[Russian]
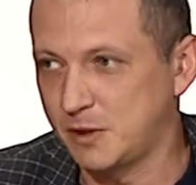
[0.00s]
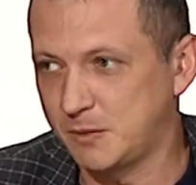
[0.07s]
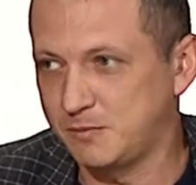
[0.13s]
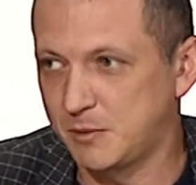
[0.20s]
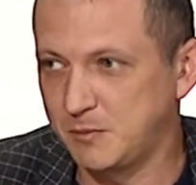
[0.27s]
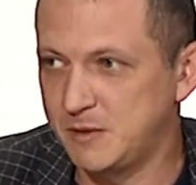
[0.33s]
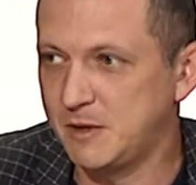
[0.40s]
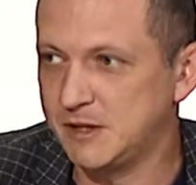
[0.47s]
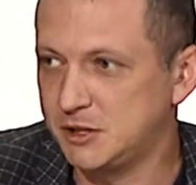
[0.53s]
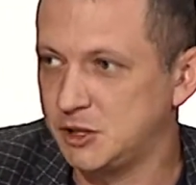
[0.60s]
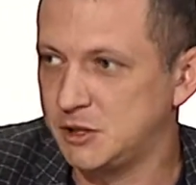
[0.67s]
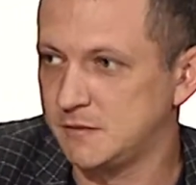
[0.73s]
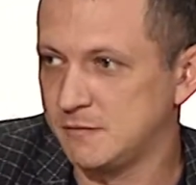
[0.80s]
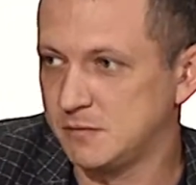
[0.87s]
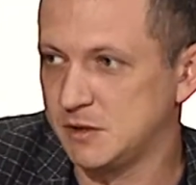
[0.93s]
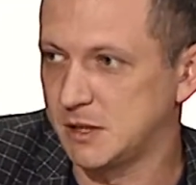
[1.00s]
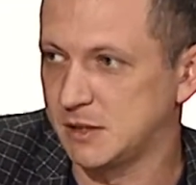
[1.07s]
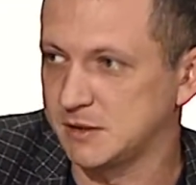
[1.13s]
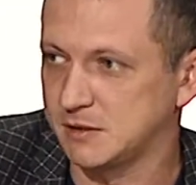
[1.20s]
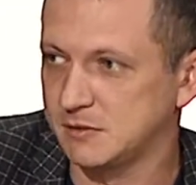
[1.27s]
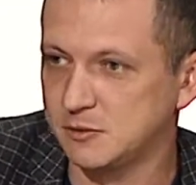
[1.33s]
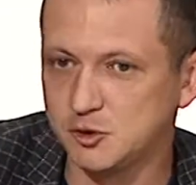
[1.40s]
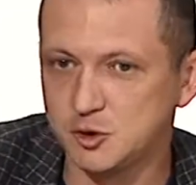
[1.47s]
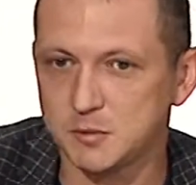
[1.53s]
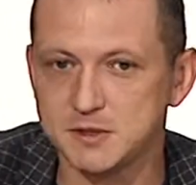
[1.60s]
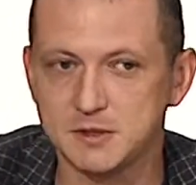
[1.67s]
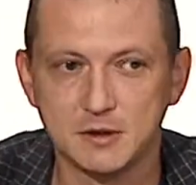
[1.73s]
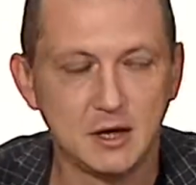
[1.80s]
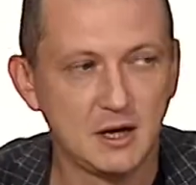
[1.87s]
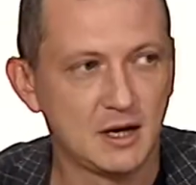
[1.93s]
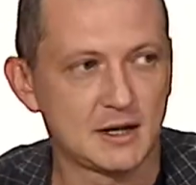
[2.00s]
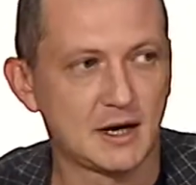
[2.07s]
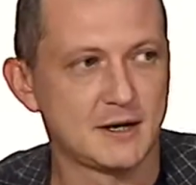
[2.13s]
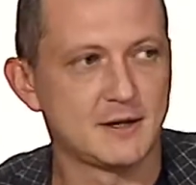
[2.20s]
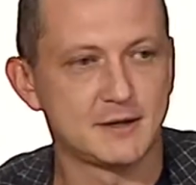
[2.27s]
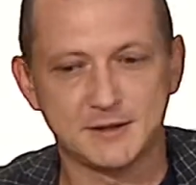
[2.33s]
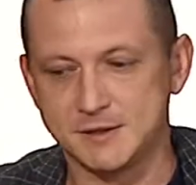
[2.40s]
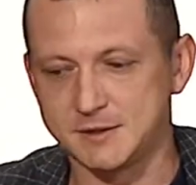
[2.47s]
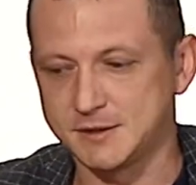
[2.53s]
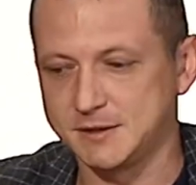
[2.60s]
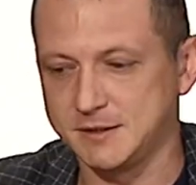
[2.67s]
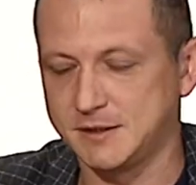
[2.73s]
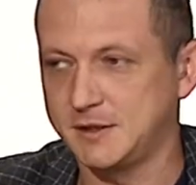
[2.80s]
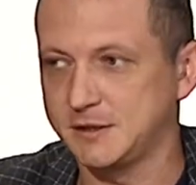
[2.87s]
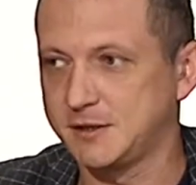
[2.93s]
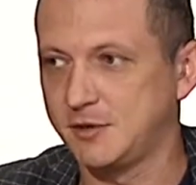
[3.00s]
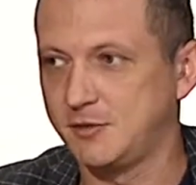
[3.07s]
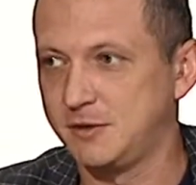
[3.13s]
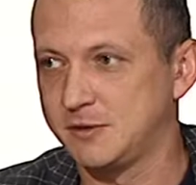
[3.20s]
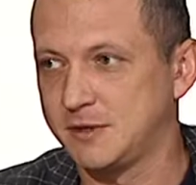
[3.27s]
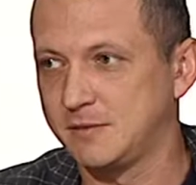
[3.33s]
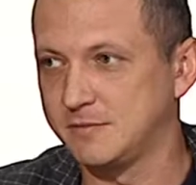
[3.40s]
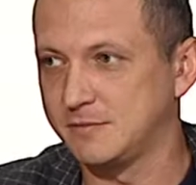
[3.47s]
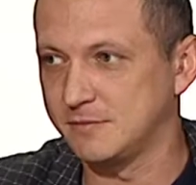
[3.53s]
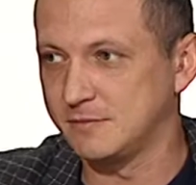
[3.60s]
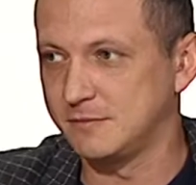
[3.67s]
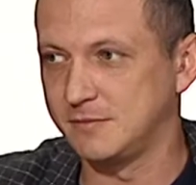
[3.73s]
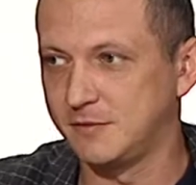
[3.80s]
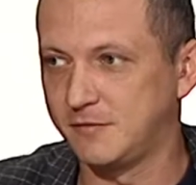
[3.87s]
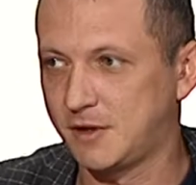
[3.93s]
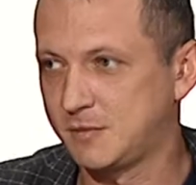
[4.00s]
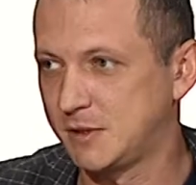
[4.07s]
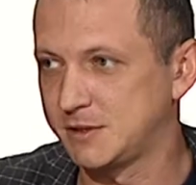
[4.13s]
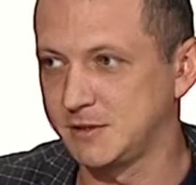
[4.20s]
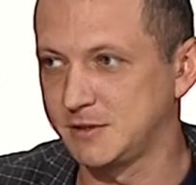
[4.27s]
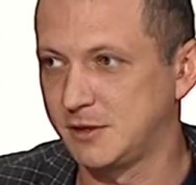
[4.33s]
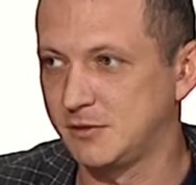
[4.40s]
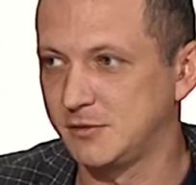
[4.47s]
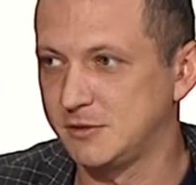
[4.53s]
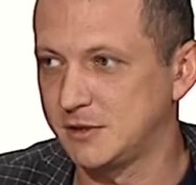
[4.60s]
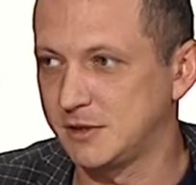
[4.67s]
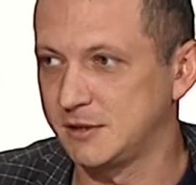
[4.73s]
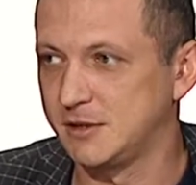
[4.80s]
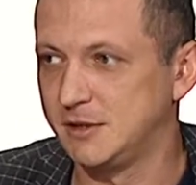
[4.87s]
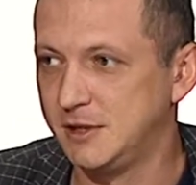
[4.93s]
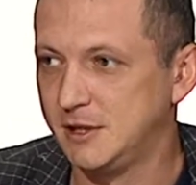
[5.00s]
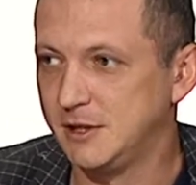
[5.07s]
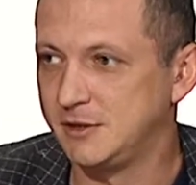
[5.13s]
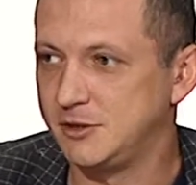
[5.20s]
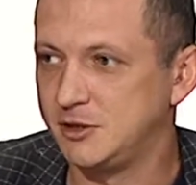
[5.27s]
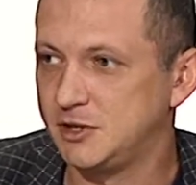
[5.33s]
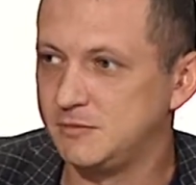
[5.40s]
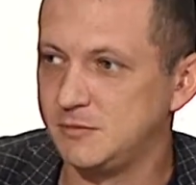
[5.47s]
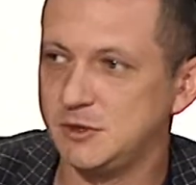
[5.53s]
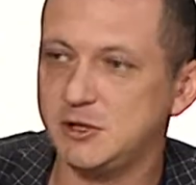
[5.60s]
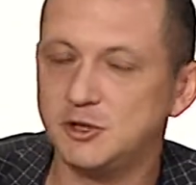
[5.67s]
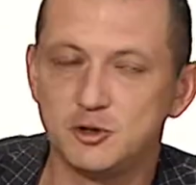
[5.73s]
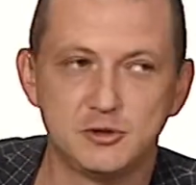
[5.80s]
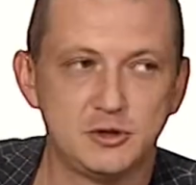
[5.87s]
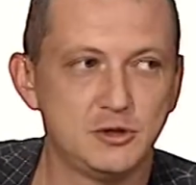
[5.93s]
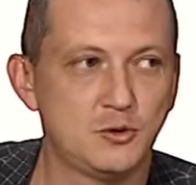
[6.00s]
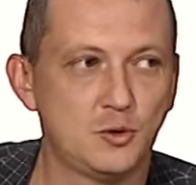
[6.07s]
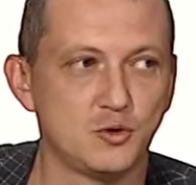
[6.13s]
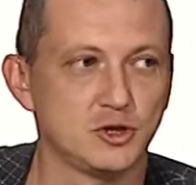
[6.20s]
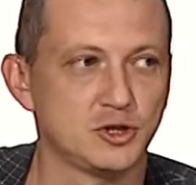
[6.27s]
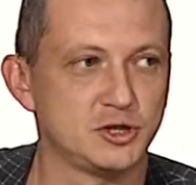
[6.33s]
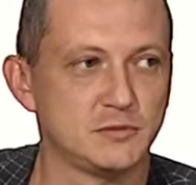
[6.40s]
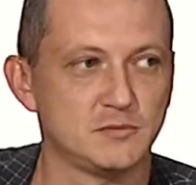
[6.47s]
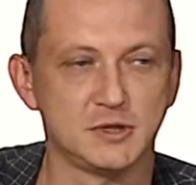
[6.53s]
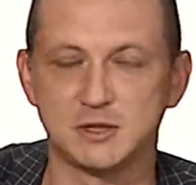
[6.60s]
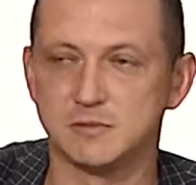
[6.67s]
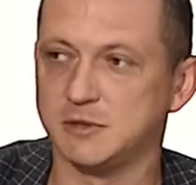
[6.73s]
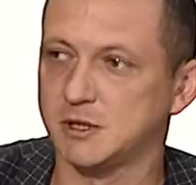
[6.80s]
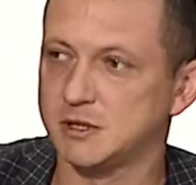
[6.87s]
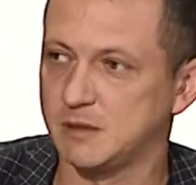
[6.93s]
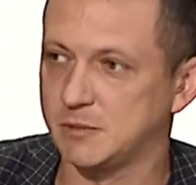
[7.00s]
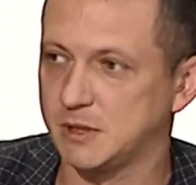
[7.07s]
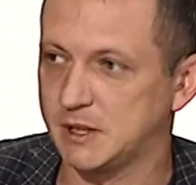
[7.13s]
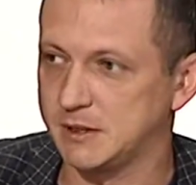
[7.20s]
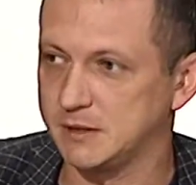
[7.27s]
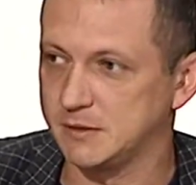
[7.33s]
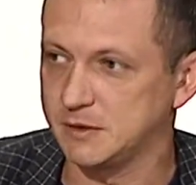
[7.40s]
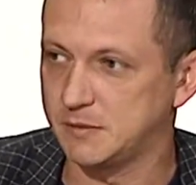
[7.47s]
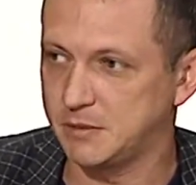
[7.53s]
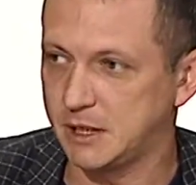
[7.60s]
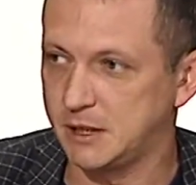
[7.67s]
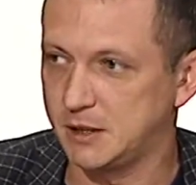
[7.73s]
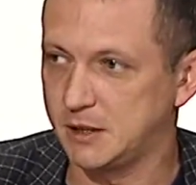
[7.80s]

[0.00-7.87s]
про проблематично выбираться. Ну и, собственно, а какая разница, здесь я стою или там, информация доходит, она ничем, ничуть не хуже, чем если бы я там находился, правильно?